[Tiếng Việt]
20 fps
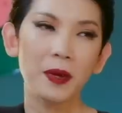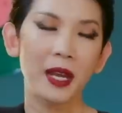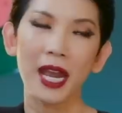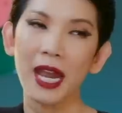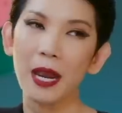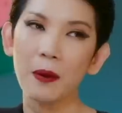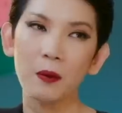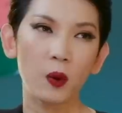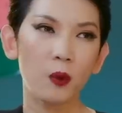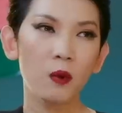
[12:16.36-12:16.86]
thì
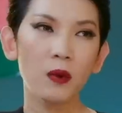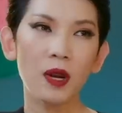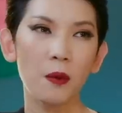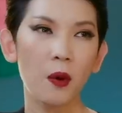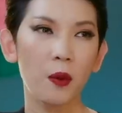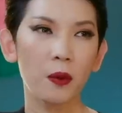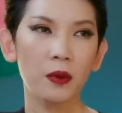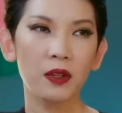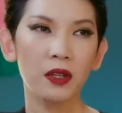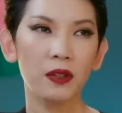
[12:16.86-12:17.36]
em cũng là
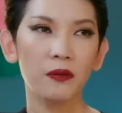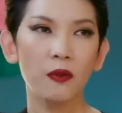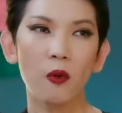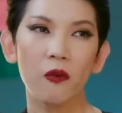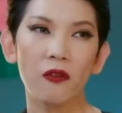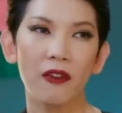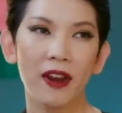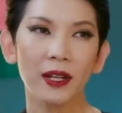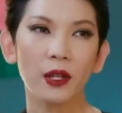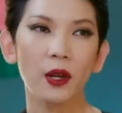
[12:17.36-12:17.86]
một người
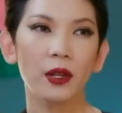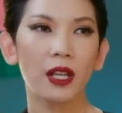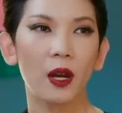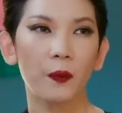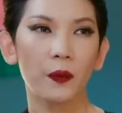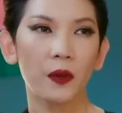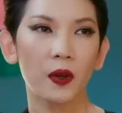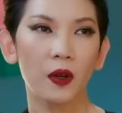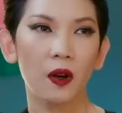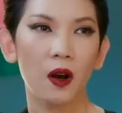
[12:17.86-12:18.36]
vun vén cho chồng cho